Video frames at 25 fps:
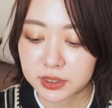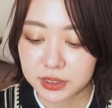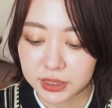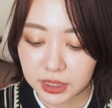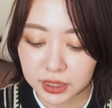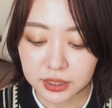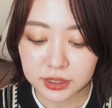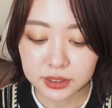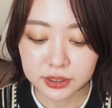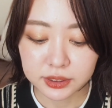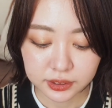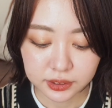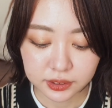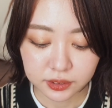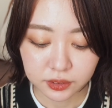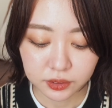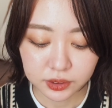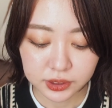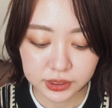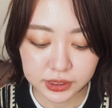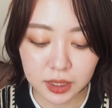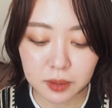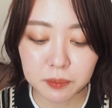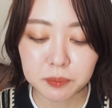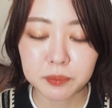ザ・
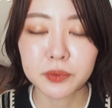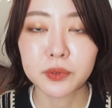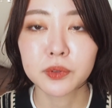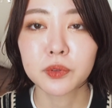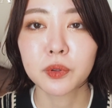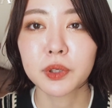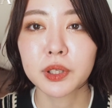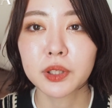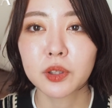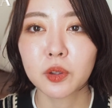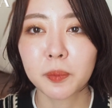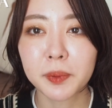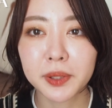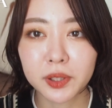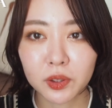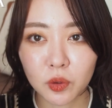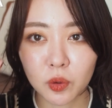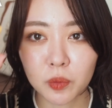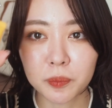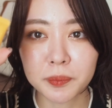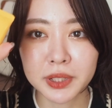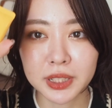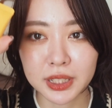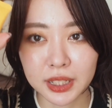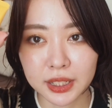
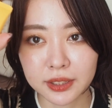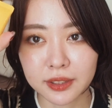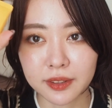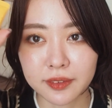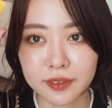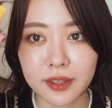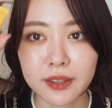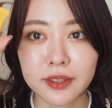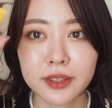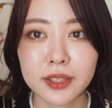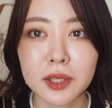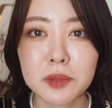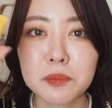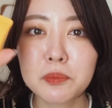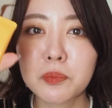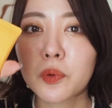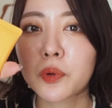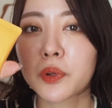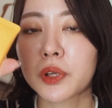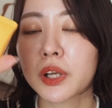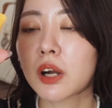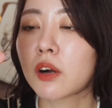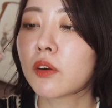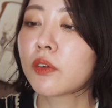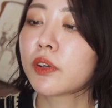シャンプートリートメントみたいな石鹸っ
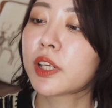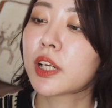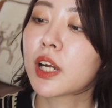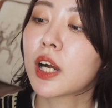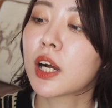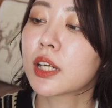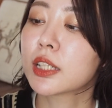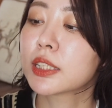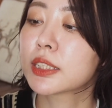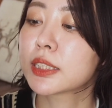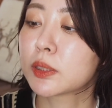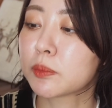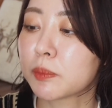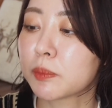ぽい香りがし